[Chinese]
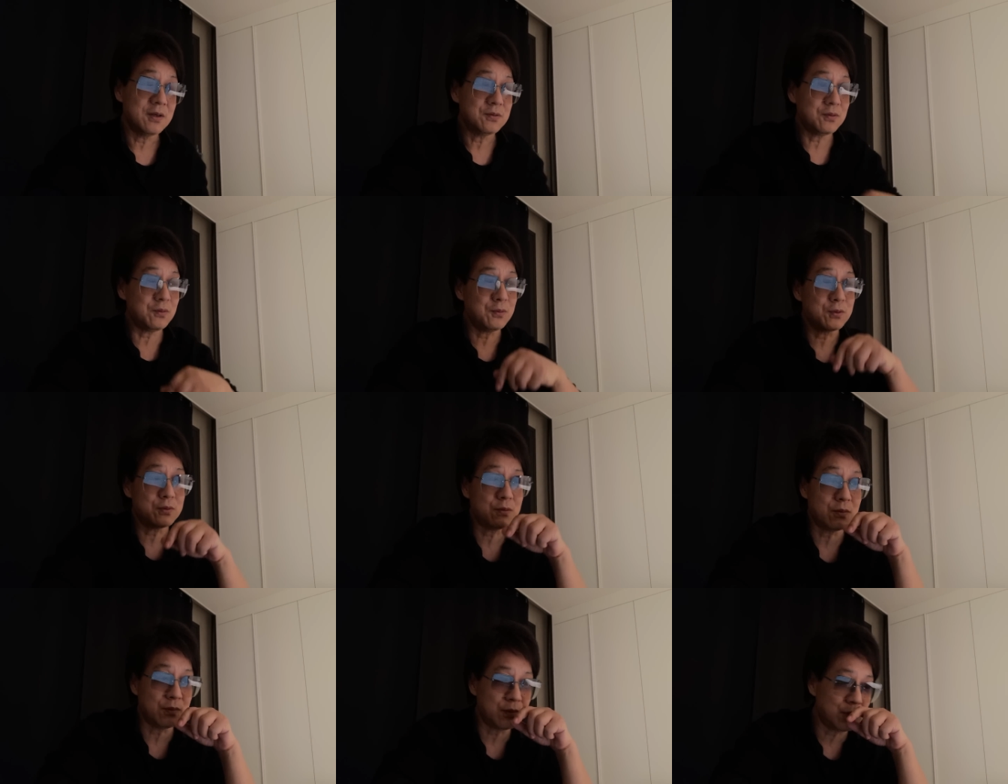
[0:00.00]
所以我
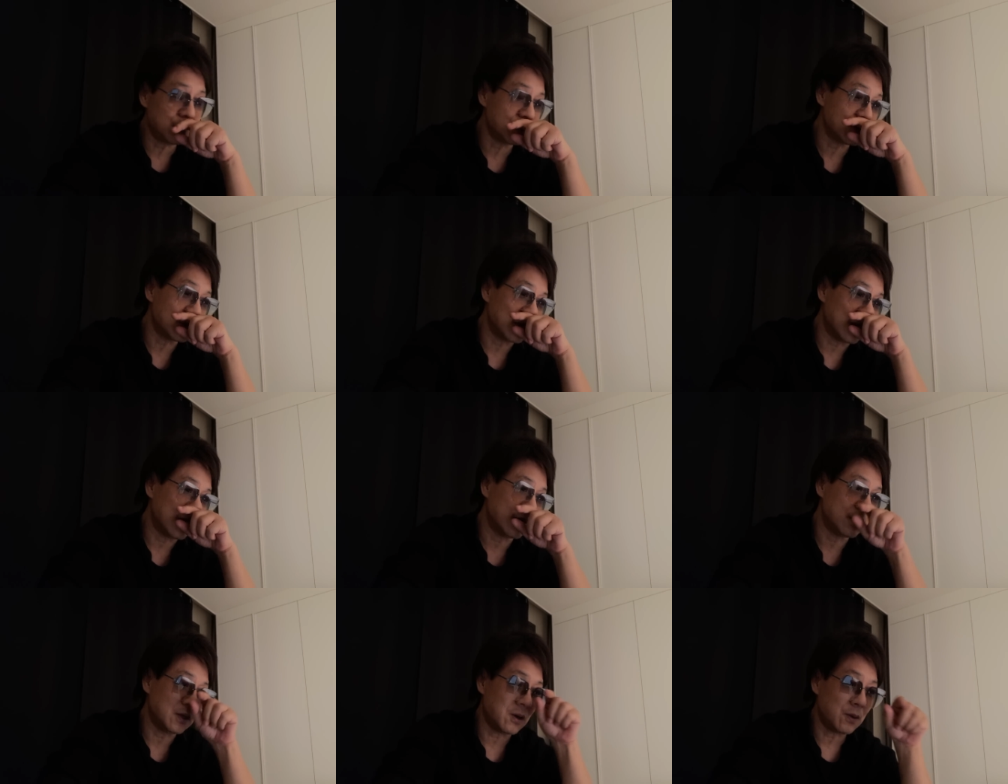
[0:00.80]
说无数次的
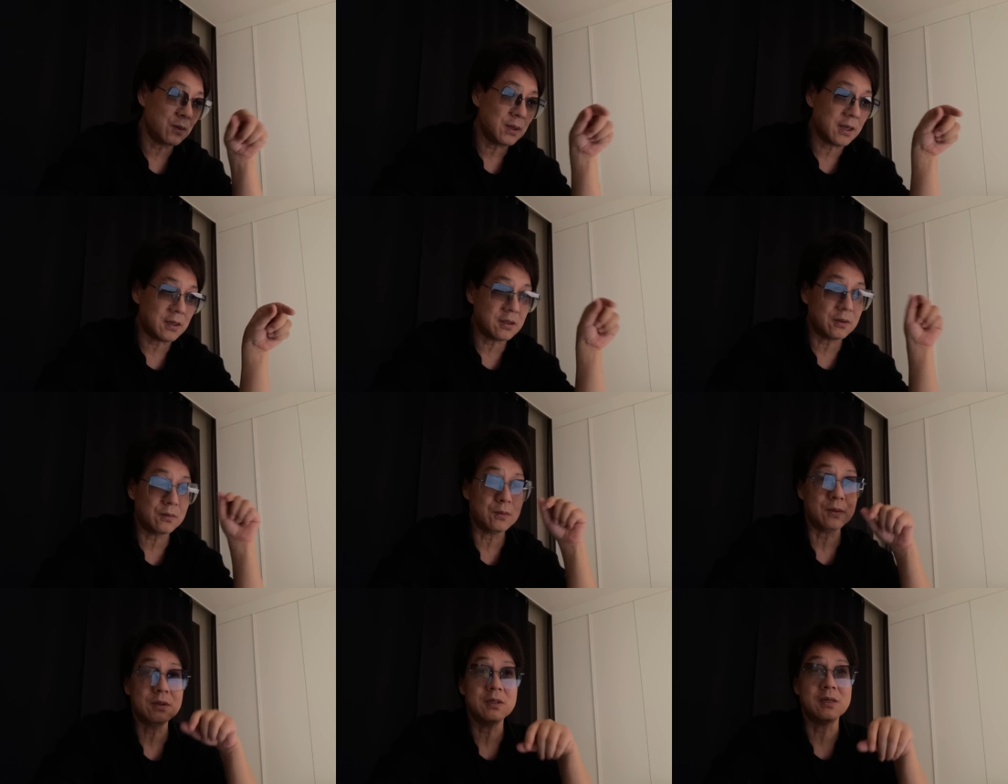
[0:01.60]
啊，谣言这个
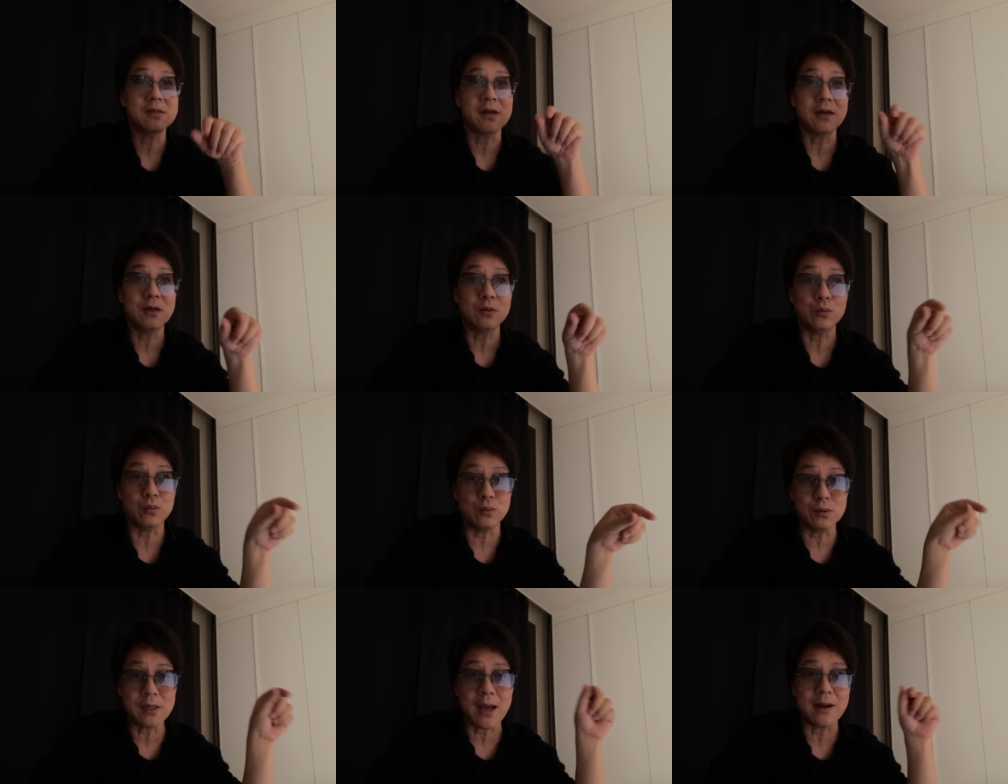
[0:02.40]
东西，在一个
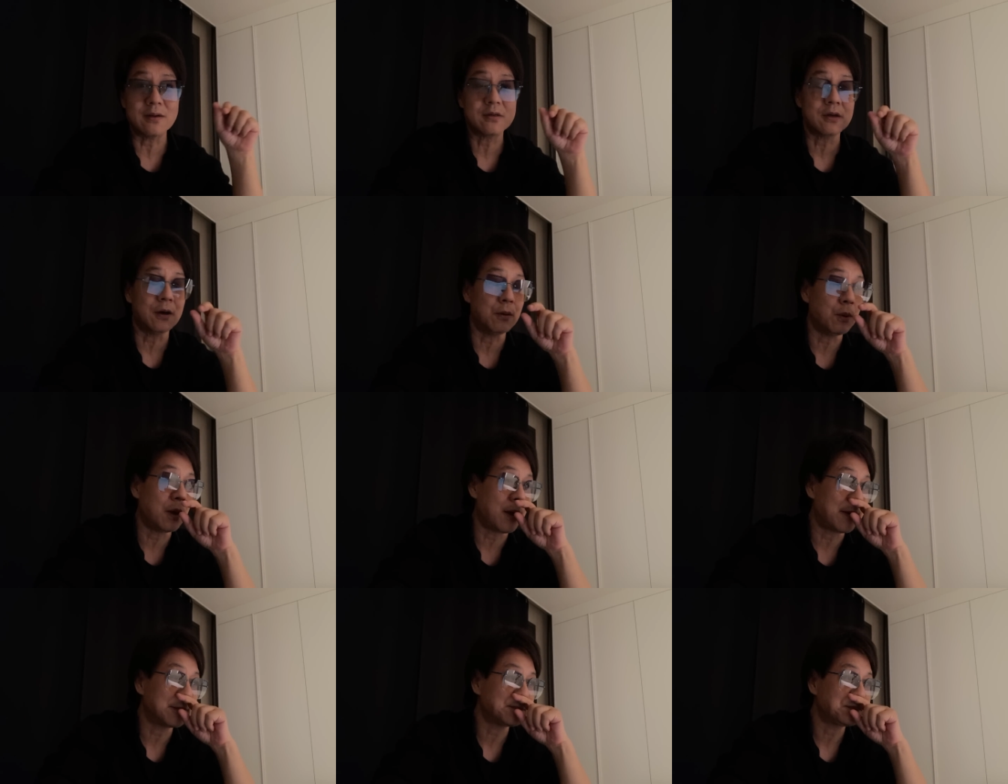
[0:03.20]
独裁社会啊，